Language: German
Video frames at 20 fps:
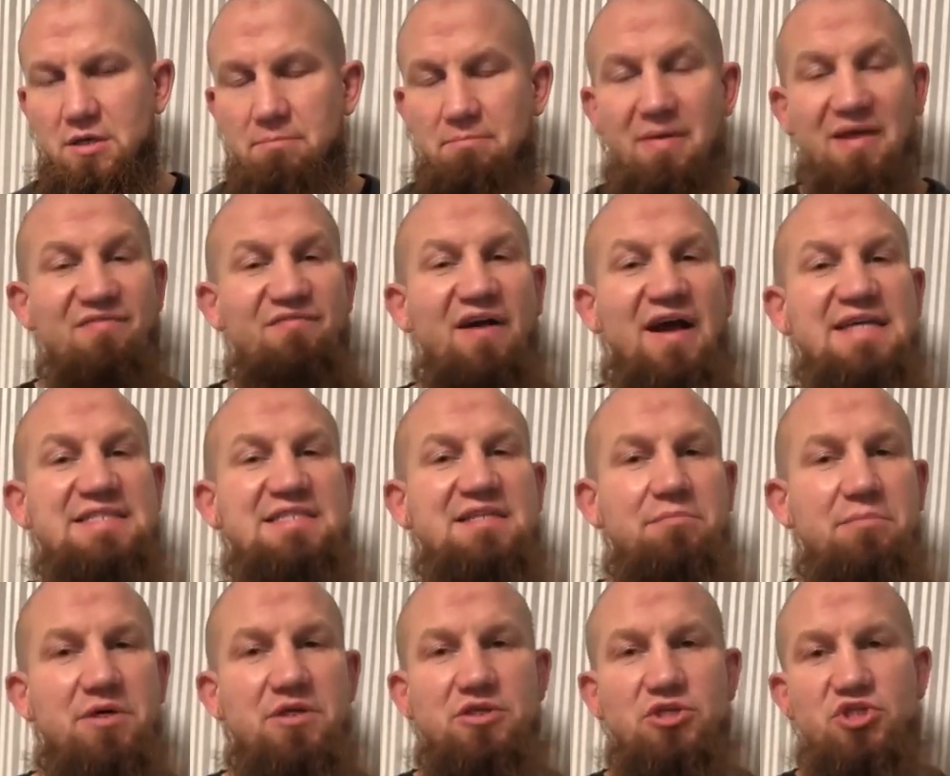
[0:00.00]
Man weiß
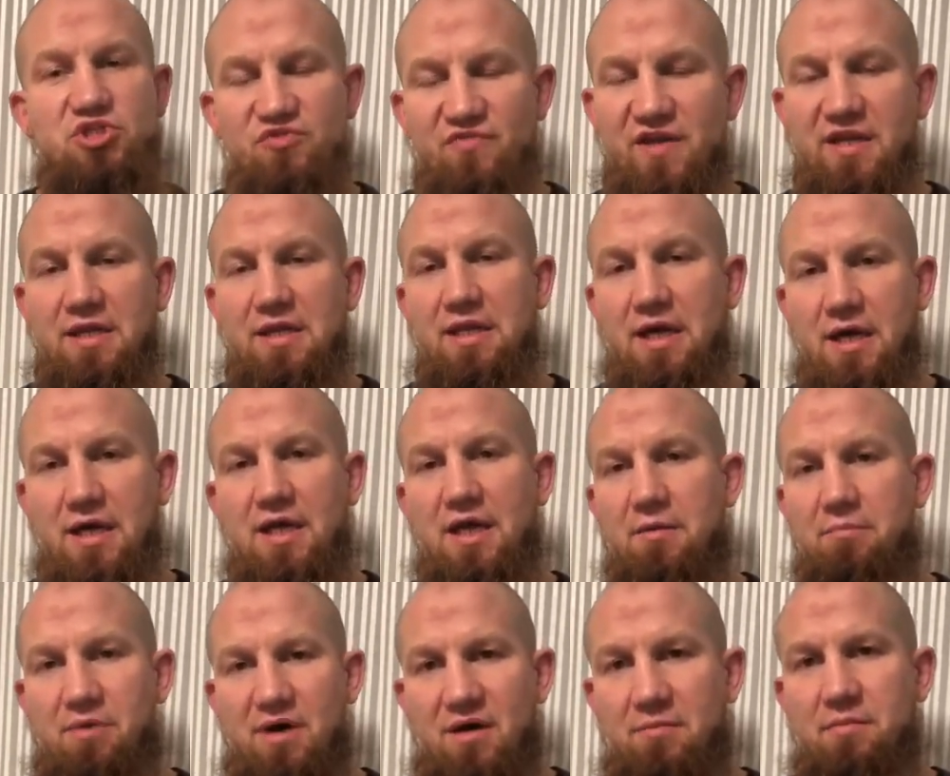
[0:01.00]
aber nicht, wer den
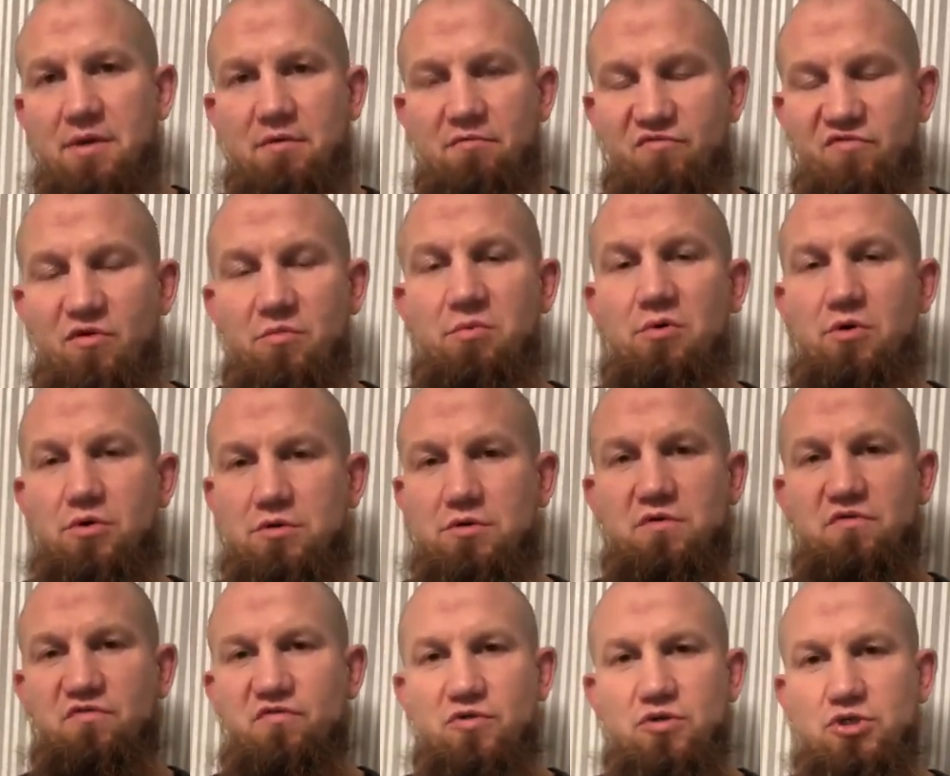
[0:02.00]
Allerbarme im
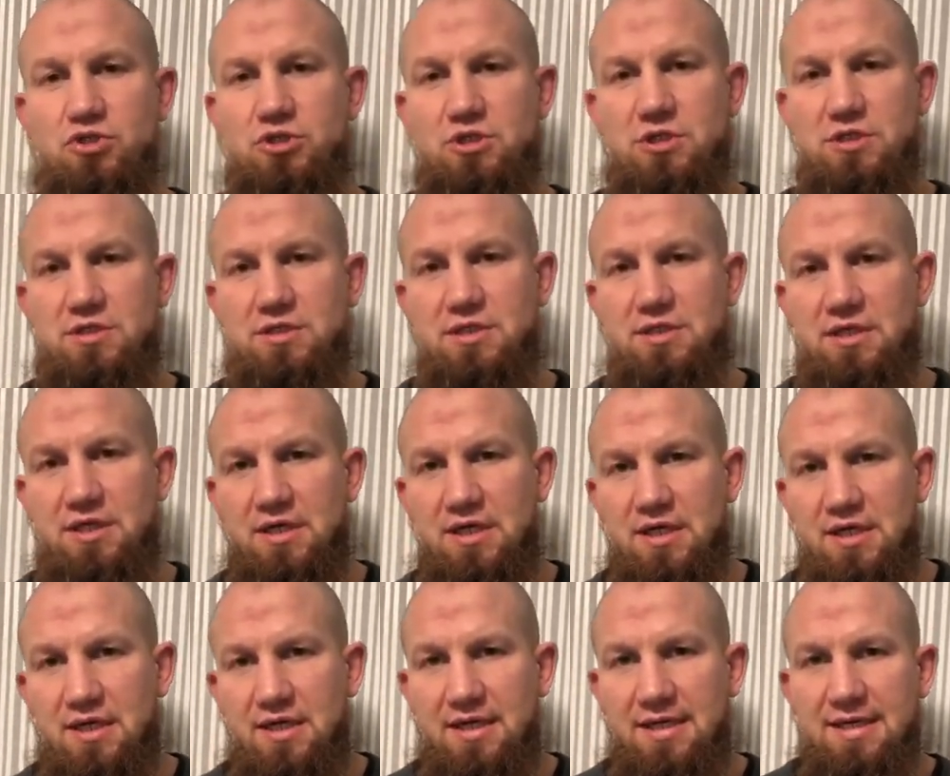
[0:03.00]
Verborgenen fürchtet.
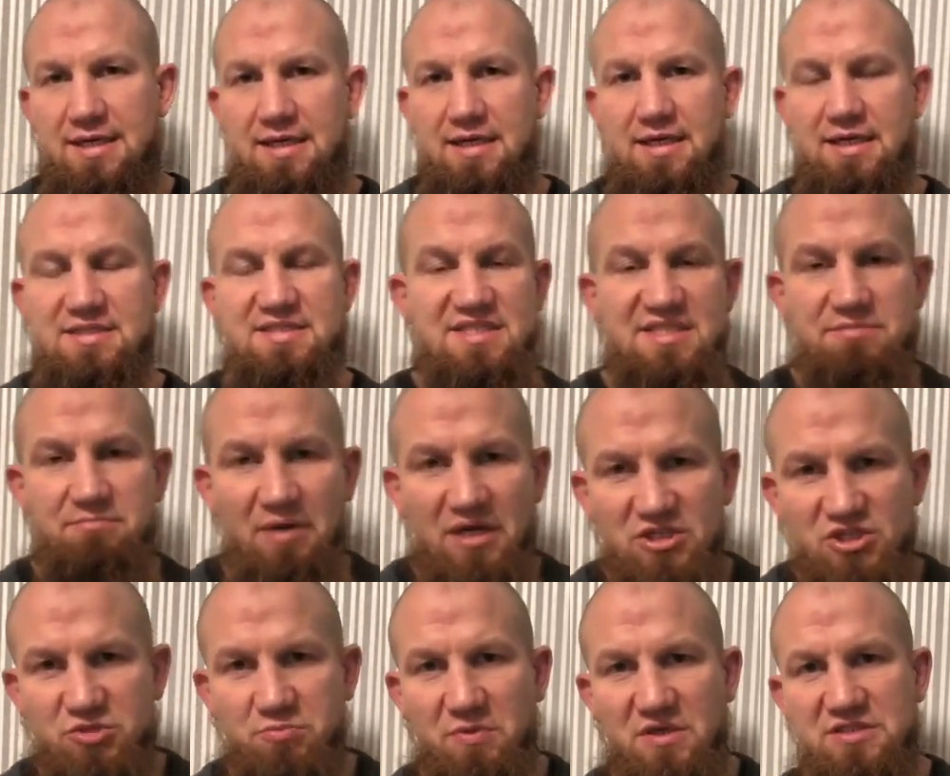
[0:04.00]
Es ist
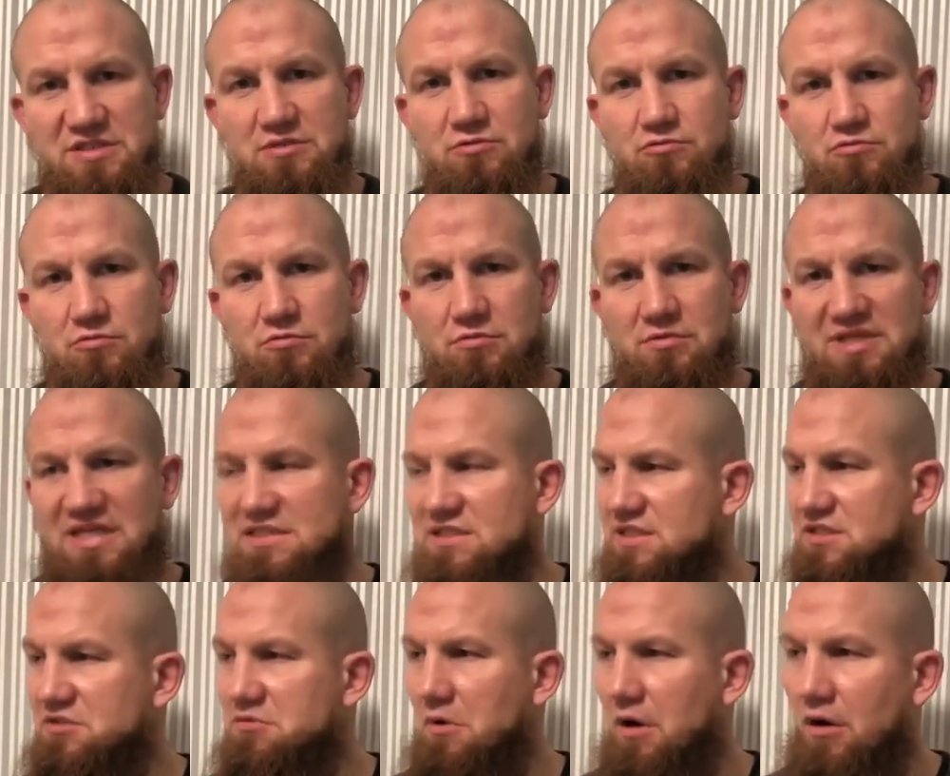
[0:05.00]
manchmal so, dass
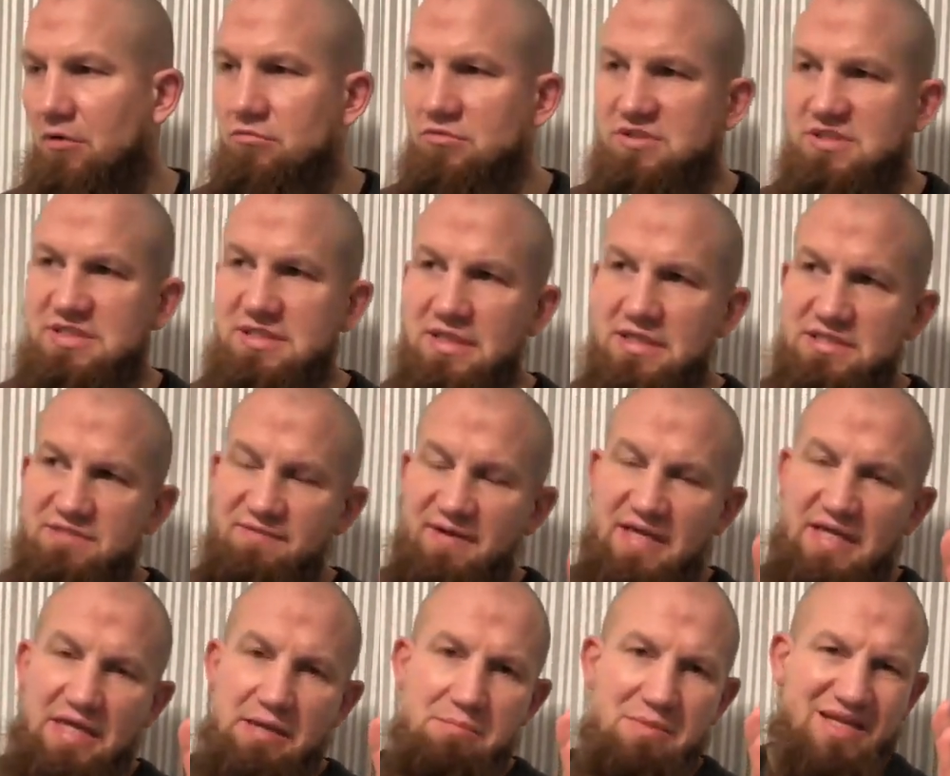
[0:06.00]
es so aussieht, als
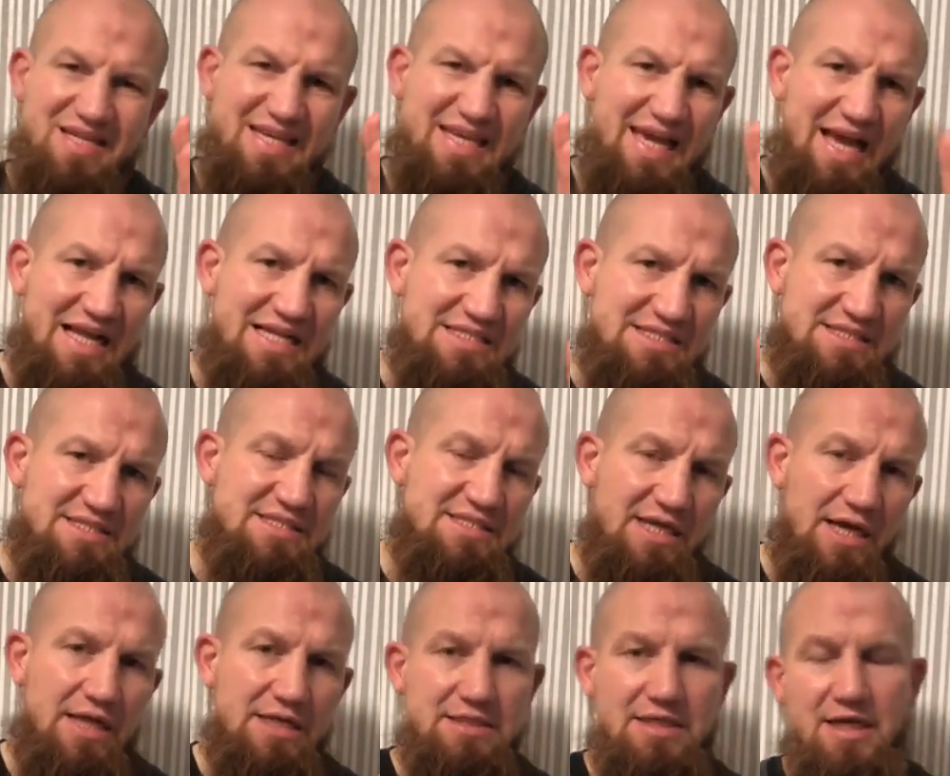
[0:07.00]
wenn jemand ganz
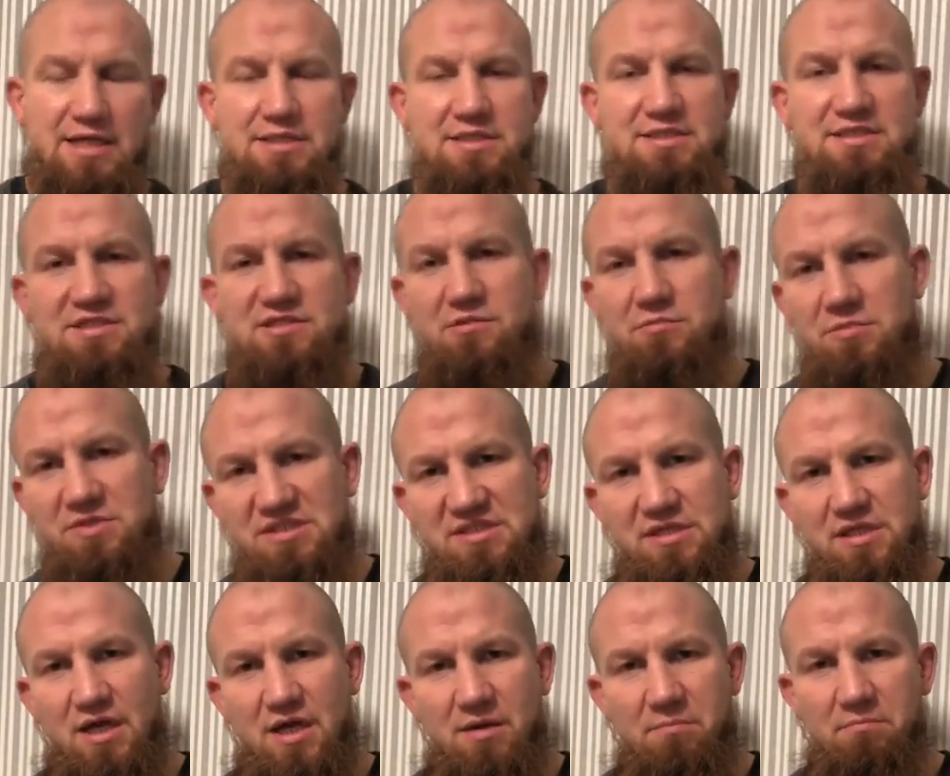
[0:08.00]
nah dran ist zum
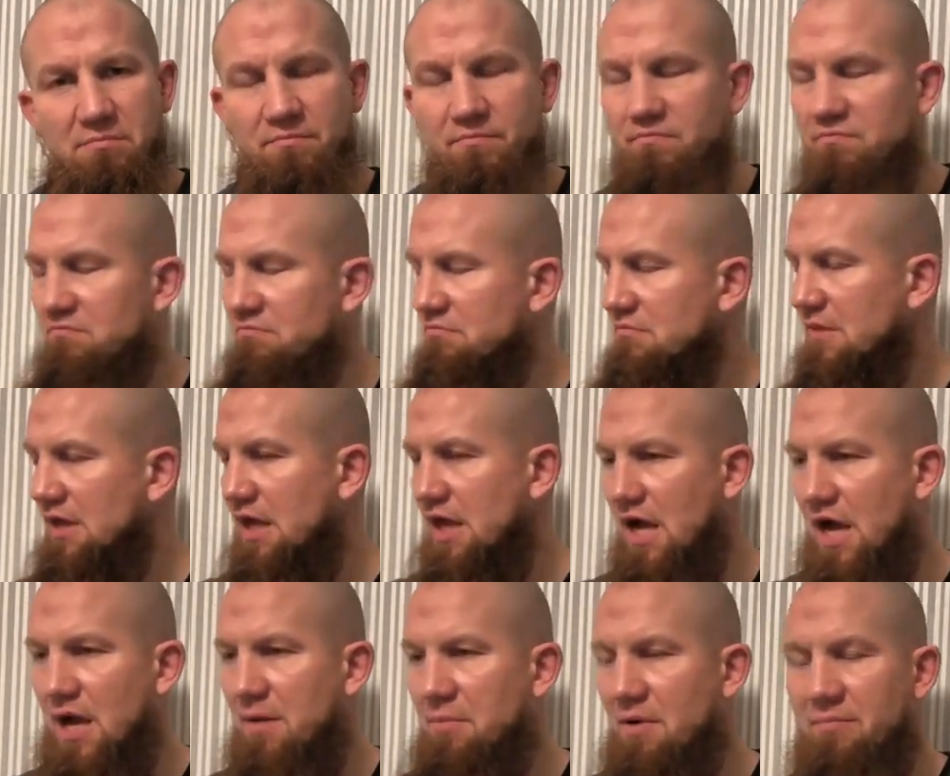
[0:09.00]
Islam,
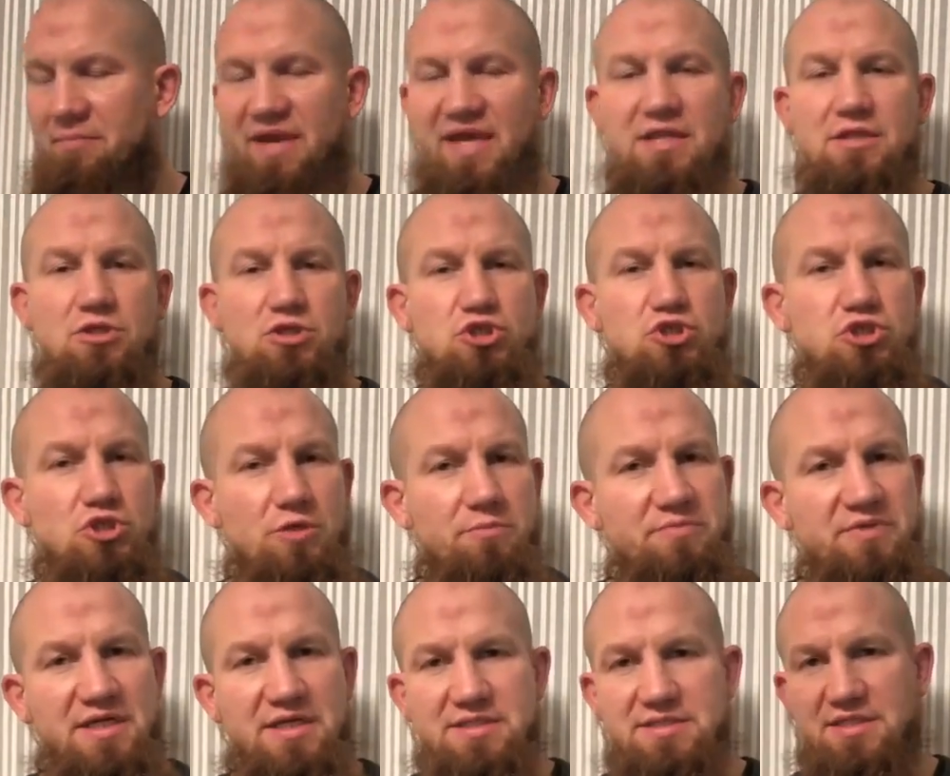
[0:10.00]
aber am Ende
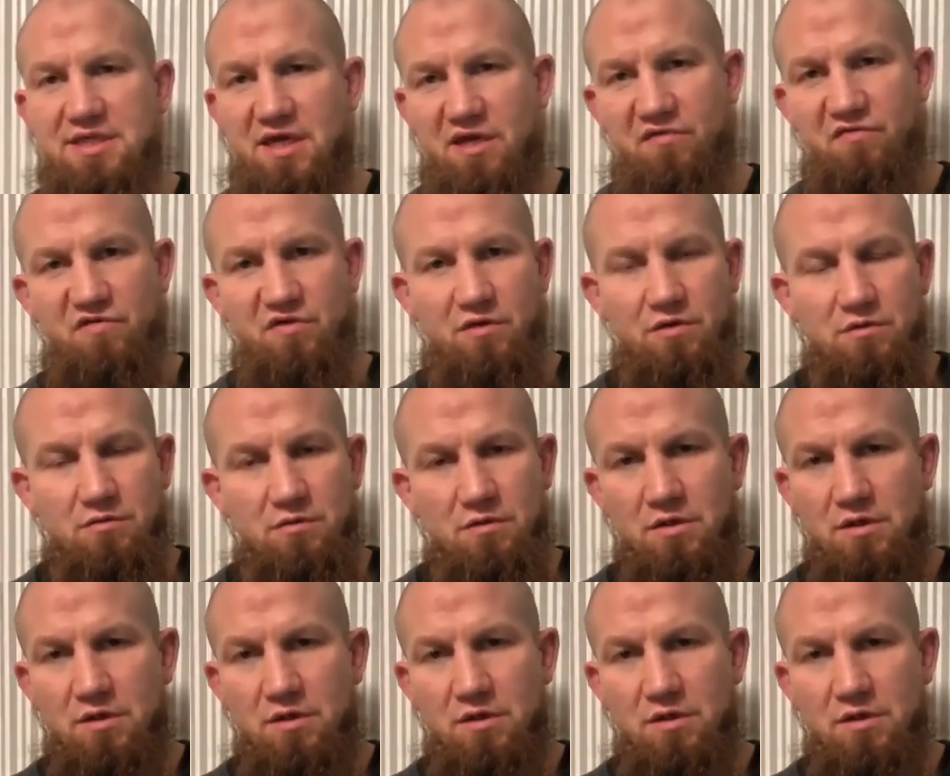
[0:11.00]
stirbt er als Käfer.